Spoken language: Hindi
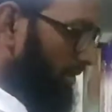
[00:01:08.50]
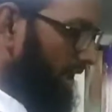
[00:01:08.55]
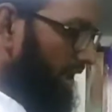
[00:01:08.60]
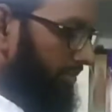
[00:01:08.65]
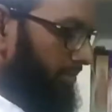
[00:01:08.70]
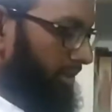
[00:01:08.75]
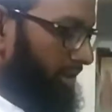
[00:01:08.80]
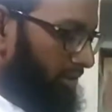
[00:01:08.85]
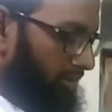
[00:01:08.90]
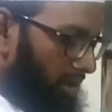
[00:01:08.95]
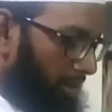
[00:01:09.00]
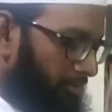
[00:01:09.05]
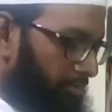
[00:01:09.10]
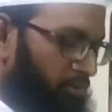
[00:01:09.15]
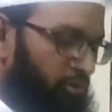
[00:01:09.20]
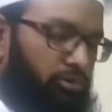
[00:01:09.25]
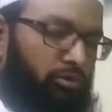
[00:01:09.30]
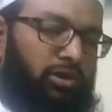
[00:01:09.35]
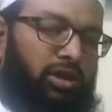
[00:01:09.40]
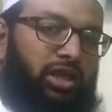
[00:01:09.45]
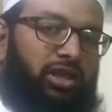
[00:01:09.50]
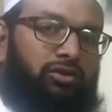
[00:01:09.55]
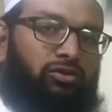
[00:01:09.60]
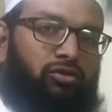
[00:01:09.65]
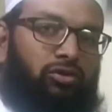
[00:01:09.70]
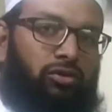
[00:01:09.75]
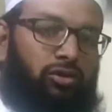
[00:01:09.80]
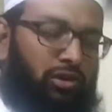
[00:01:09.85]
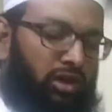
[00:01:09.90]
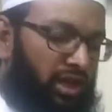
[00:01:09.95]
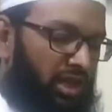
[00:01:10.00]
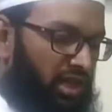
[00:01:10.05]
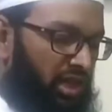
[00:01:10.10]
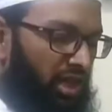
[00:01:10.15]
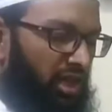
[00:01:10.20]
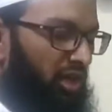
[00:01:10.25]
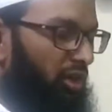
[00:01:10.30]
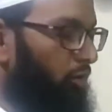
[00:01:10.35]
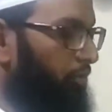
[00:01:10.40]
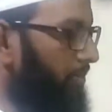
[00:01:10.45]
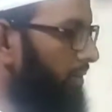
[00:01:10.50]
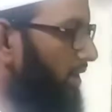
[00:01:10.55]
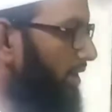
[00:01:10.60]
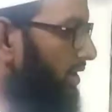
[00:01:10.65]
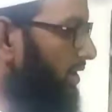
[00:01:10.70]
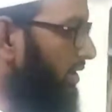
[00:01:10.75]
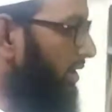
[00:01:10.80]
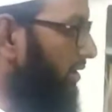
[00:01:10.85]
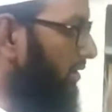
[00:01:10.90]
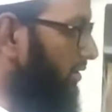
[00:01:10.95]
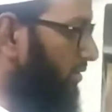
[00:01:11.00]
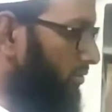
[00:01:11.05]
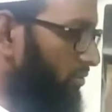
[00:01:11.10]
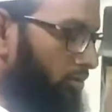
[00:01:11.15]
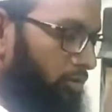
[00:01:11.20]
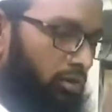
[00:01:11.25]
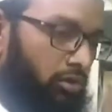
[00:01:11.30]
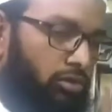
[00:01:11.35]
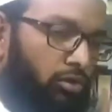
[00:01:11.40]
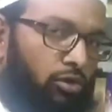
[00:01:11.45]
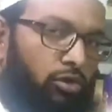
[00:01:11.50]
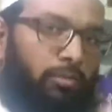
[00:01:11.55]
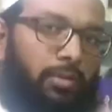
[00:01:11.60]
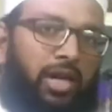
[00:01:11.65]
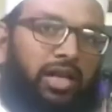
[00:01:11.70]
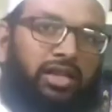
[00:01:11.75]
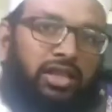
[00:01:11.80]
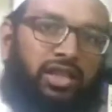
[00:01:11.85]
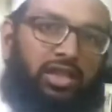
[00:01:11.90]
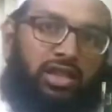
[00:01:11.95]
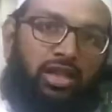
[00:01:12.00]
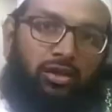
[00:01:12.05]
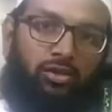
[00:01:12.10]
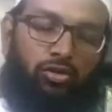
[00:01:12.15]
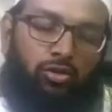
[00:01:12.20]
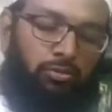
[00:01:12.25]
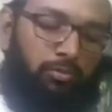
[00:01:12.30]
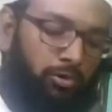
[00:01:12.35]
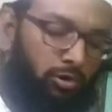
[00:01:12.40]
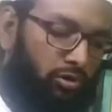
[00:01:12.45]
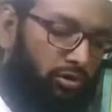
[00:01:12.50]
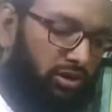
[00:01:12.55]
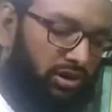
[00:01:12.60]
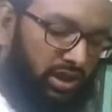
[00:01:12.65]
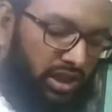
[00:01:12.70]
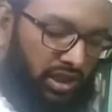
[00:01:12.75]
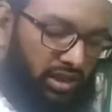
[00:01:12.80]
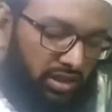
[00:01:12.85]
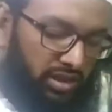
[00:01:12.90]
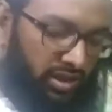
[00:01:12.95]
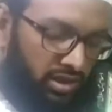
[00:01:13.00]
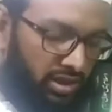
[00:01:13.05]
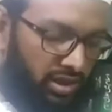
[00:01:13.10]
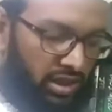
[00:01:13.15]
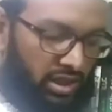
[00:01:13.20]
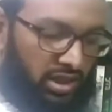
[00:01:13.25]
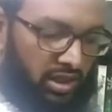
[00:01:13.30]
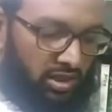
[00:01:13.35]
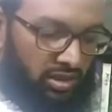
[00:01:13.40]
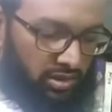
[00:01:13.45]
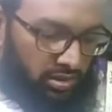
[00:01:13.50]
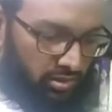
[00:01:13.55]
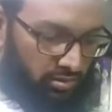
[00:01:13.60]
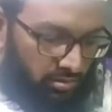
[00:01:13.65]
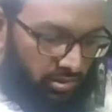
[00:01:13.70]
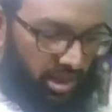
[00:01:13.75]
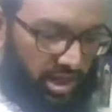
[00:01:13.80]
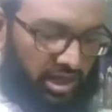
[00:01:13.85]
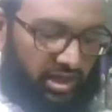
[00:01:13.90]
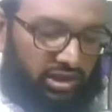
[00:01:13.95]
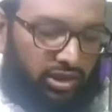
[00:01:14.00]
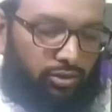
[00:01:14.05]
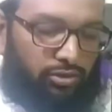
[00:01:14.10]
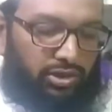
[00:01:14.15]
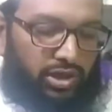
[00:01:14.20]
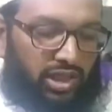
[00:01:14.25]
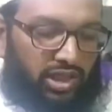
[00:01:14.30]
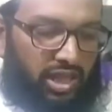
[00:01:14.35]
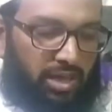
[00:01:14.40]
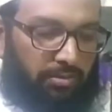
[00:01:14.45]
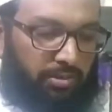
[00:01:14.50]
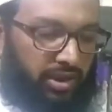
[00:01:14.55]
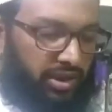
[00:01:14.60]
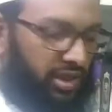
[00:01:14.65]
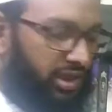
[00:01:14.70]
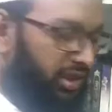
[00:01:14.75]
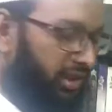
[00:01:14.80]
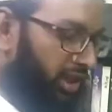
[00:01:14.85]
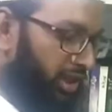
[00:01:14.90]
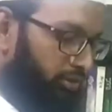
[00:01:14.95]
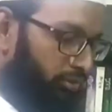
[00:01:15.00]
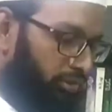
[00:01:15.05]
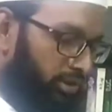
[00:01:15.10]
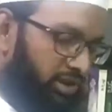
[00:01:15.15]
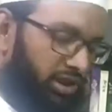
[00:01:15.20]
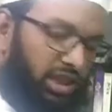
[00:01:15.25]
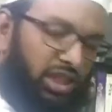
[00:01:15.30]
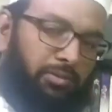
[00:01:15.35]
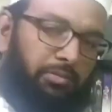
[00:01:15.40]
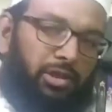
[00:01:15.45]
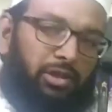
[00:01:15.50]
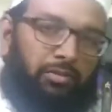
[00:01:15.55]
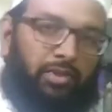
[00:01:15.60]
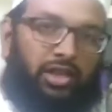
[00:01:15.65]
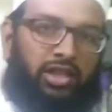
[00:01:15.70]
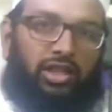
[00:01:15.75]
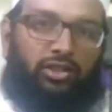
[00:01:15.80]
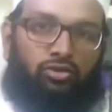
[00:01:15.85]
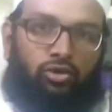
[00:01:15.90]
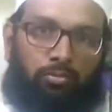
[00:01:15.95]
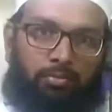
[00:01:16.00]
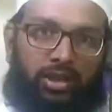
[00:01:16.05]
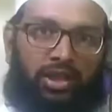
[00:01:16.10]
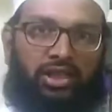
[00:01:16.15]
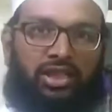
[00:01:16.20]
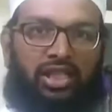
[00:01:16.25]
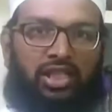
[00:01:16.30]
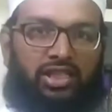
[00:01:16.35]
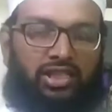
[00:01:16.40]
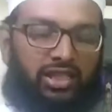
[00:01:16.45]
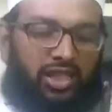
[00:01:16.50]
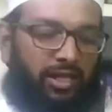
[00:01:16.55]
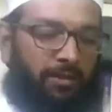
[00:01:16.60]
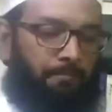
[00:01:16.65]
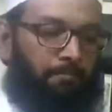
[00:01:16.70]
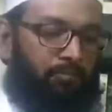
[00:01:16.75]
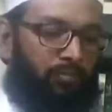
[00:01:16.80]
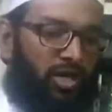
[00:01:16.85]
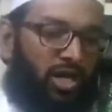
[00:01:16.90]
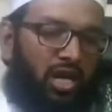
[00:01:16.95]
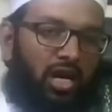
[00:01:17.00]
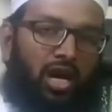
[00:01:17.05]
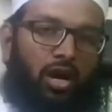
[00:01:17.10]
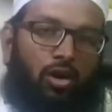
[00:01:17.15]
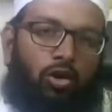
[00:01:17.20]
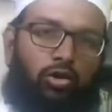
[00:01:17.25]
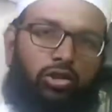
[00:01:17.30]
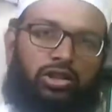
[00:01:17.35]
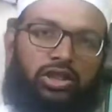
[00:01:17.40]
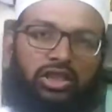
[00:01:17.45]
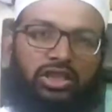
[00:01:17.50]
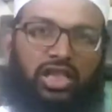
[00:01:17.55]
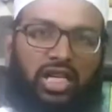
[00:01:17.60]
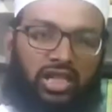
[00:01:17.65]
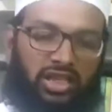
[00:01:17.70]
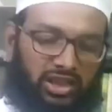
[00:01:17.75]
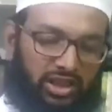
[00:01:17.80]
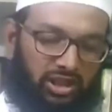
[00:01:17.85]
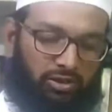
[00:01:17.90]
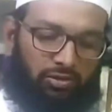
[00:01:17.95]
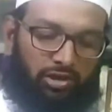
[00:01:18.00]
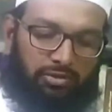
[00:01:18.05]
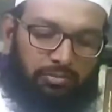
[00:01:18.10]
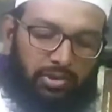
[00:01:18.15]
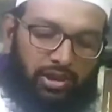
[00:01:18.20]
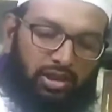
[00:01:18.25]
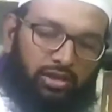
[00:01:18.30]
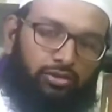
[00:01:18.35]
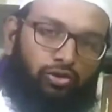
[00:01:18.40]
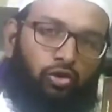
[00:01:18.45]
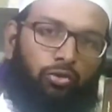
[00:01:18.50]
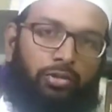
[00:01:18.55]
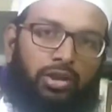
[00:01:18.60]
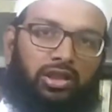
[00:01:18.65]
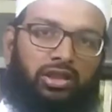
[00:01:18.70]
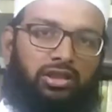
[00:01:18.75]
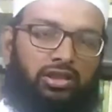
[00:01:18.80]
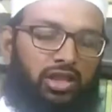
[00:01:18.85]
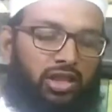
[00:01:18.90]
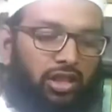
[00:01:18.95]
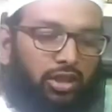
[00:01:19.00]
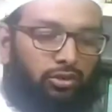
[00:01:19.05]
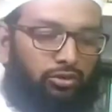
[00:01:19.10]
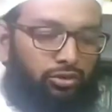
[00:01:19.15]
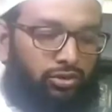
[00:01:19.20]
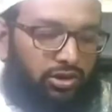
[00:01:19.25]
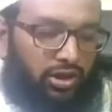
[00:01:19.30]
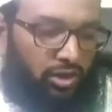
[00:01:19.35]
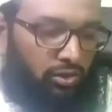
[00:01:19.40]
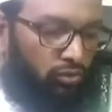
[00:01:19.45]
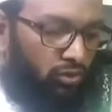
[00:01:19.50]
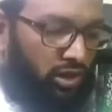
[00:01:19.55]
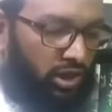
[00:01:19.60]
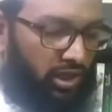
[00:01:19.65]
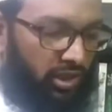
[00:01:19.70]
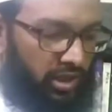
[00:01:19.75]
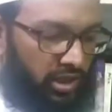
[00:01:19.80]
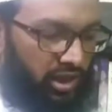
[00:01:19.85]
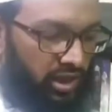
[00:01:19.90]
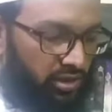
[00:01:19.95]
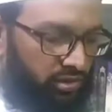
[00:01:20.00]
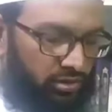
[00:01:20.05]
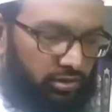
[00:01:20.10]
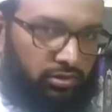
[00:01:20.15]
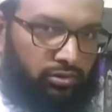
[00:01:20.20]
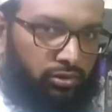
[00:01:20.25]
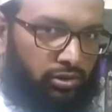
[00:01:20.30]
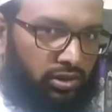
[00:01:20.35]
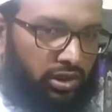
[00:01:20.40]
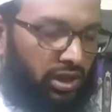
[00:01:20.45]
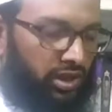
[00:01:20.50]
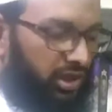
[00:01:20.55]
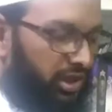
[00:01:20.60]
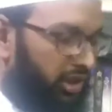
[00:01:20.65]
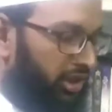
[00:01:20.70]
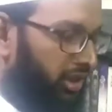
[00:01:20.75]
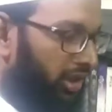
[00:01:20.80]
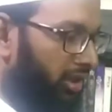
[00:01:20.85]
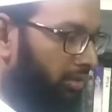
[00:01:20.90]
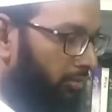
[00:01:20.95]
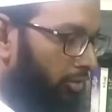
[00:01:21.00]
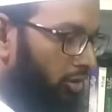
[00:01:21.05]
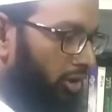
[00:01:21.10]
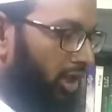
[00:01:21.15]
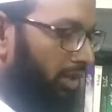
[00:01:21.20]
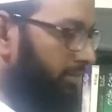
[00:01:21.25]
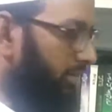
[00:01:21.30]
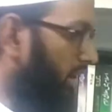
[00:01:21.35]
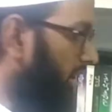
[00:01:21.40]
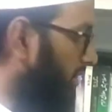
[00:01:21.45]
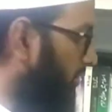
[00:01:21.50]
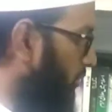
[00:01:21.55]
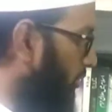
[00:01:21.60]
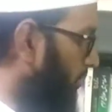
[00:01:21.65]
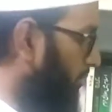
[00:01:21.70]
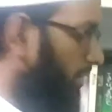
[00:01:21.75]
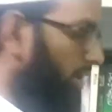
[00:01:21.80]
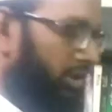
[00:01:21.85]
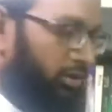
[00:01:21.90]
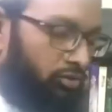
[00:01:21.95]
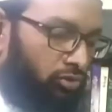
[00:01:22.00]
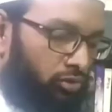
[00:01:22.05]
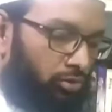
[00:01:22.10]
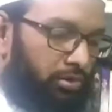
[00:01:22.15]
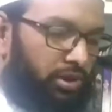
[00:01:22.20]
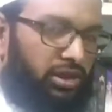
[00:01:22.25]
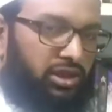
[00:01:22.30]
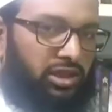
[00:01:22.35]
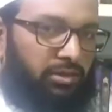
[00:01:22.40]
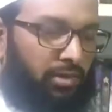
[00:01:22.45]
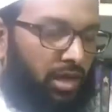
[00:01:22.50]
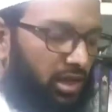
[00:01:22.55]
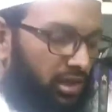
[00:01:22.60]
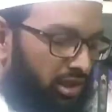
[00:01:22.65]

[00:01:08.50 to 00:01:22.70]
बाद में अब चूँकि इसको लगाओ फिर इसको क्रोमा की करो बहुत सारे मराज से गुजरना पड़ता था तो इसीलिए फिर मैंने इसको बंद कर दिया हो सकता है किसी वक्त फिर इसको मैं इंशाल्लाह यूज़ करूँगा अगर यूज़ करने का मौका मिले तो मैं इसको भी इस्तेमाल